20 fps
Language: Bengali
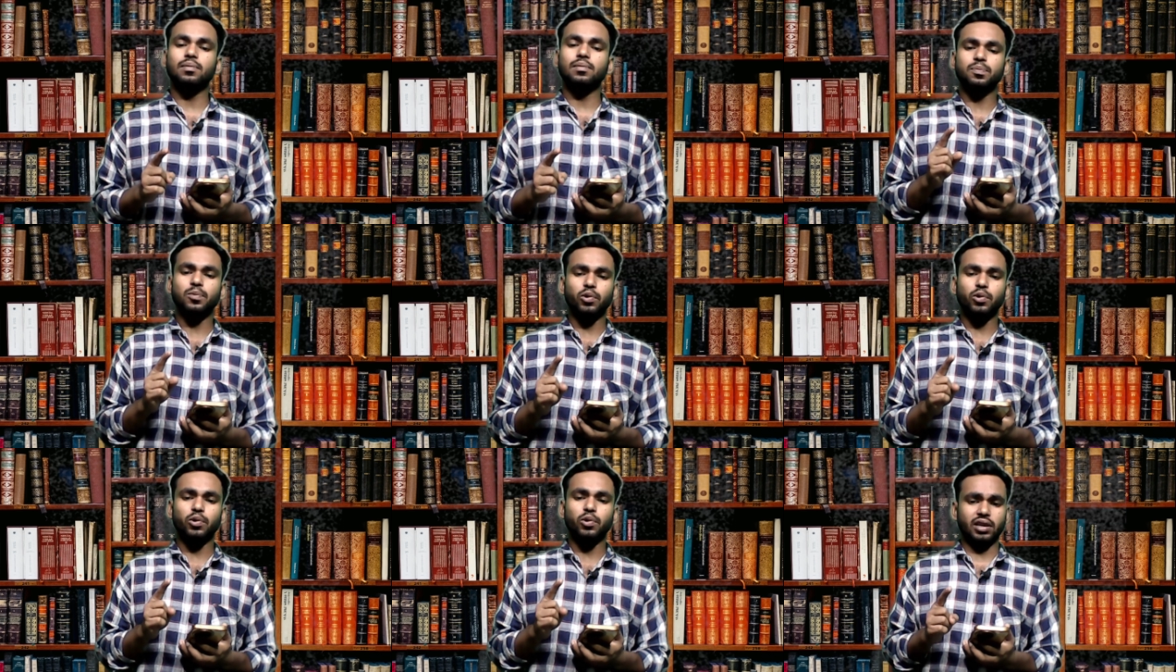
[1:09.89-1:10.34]

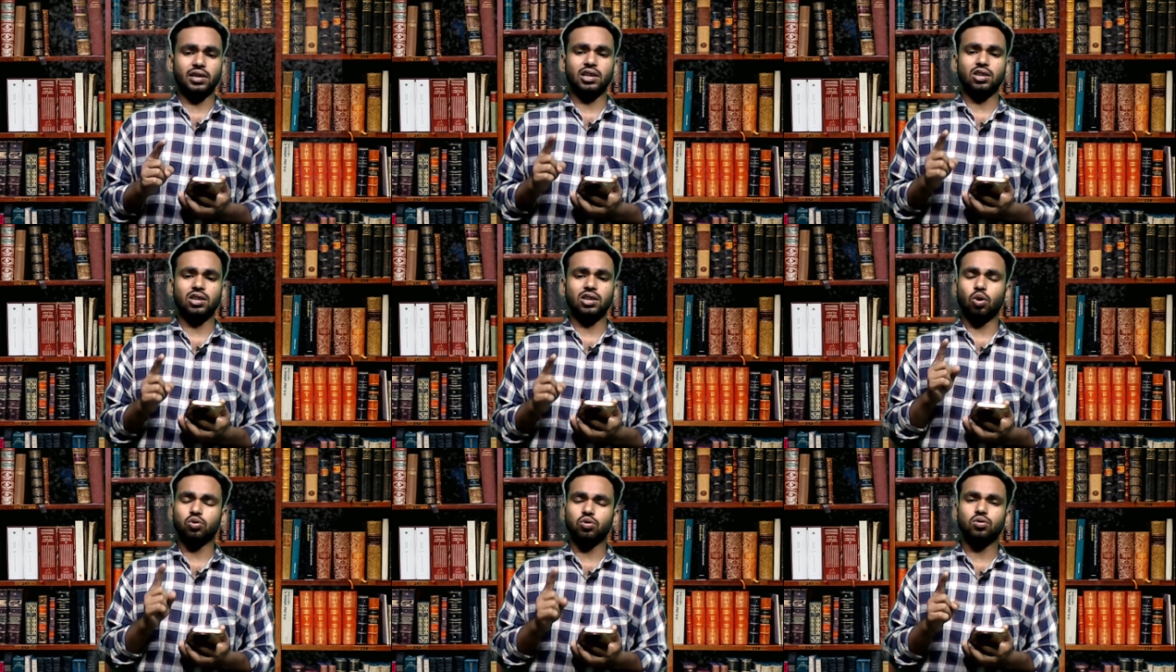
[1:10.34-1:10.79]
রিপোর্টেই কি
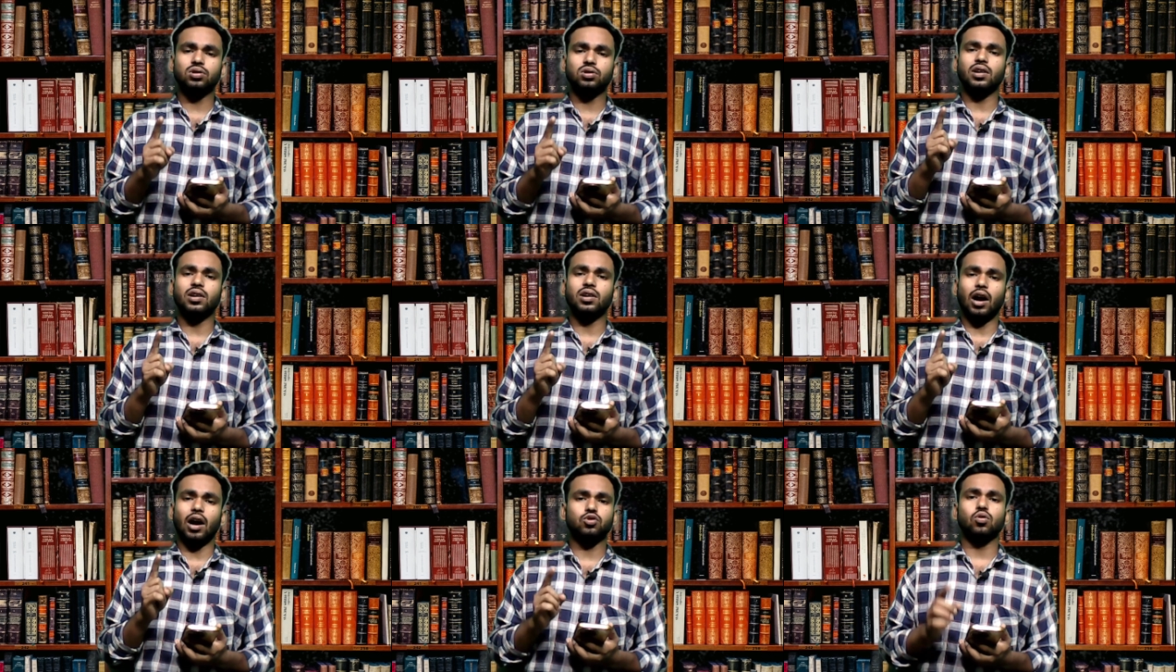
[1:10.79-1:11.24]
তদন্তের
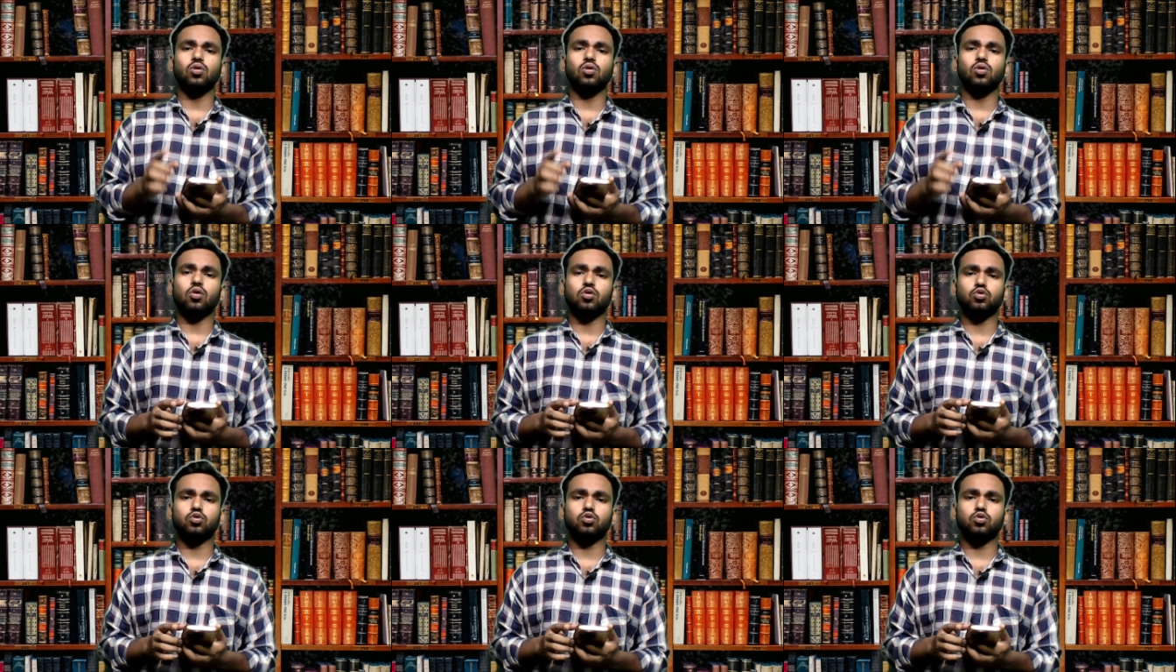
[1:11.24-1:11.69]
আসল
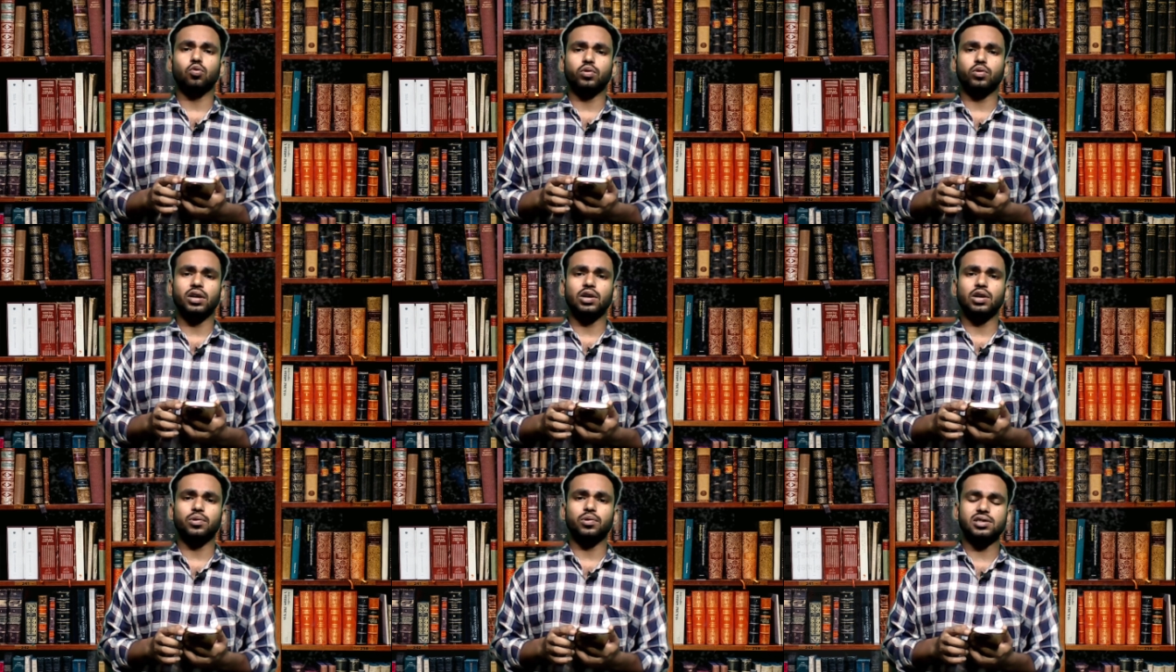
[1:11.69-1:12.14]
রহস্য
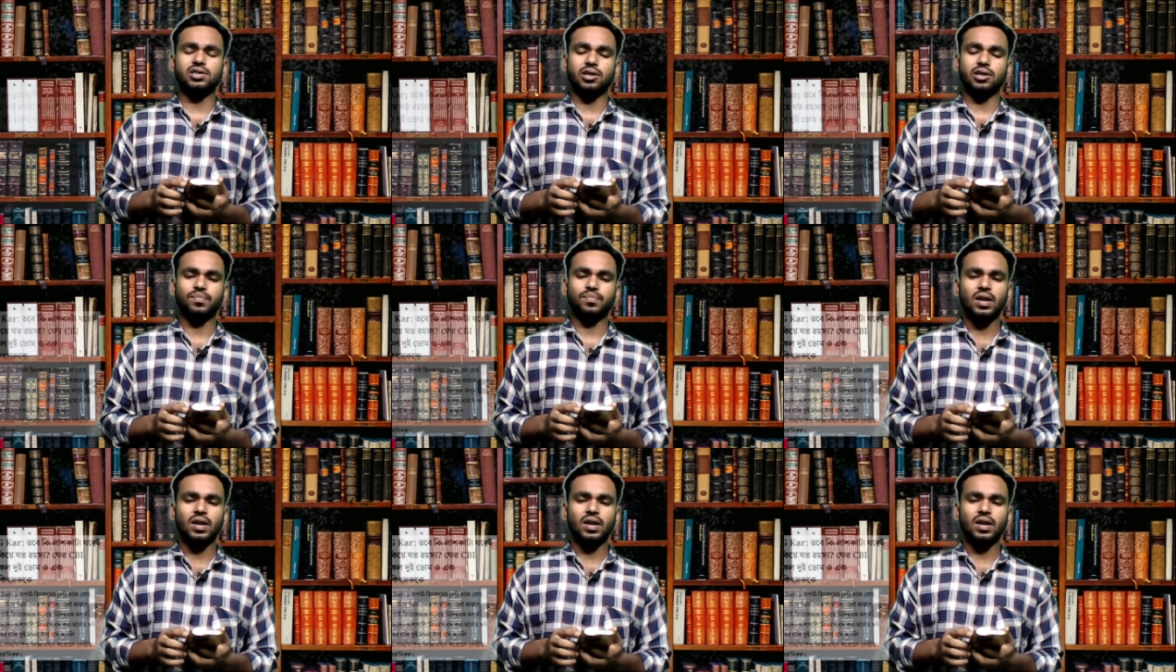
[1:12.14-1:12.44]
লুকিয়ে রয়েছে